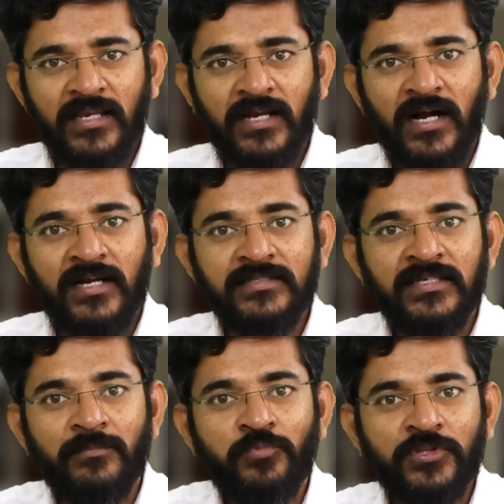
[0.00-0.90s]
அதற்காக
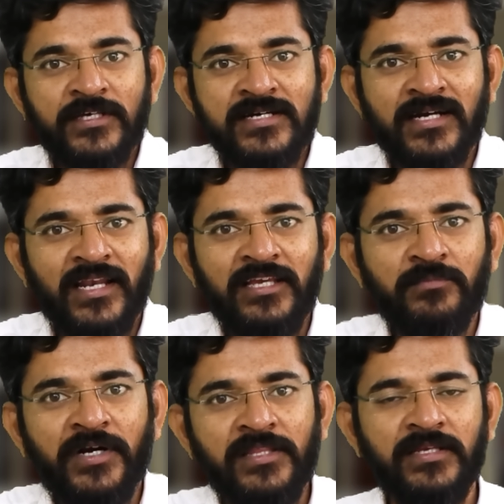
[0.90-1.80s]
சில
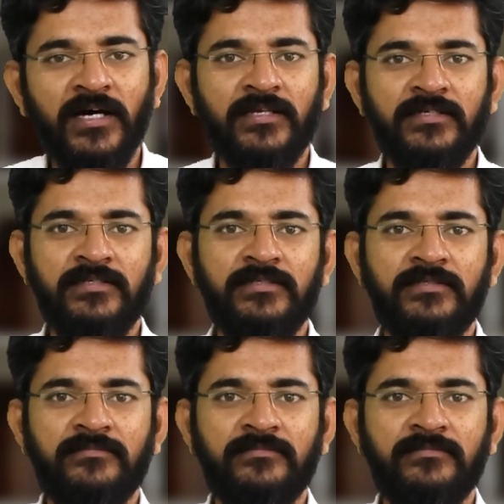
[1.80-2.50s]
புத்தகங்களையும் எழுதினார்கள்